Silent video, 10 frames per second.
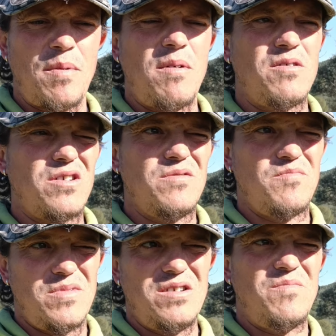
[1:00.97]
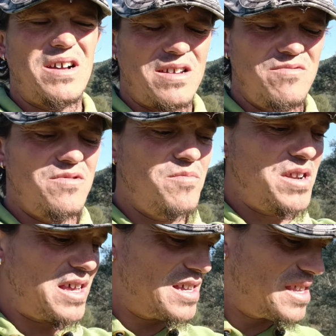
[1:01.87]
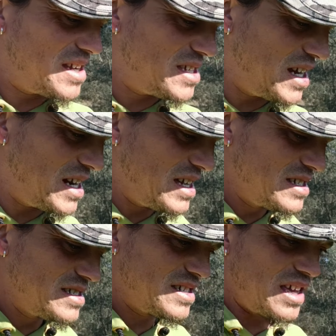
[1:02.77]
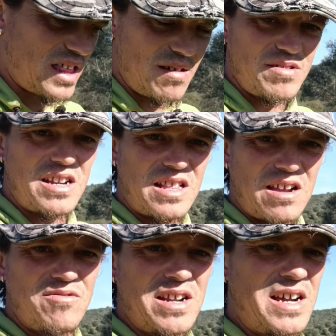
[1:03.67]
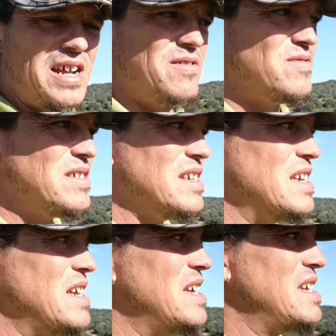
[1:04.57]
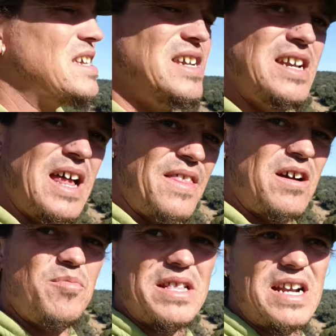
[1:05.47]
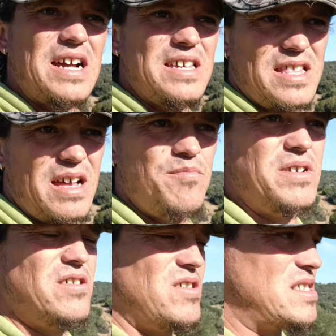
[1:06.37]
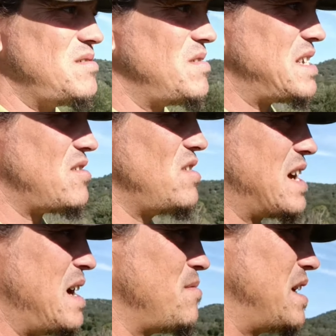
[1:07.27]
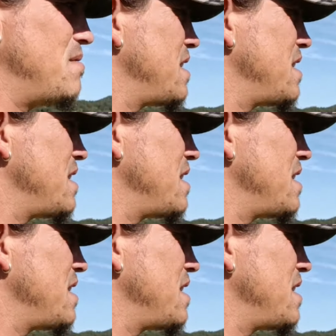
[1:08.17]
para abajo, que menos mal que es un hombre de aquí de Guillena, que sabe tratar con el ganado, y la ha dado para atrás y se han venido las chivas ya con las cabras,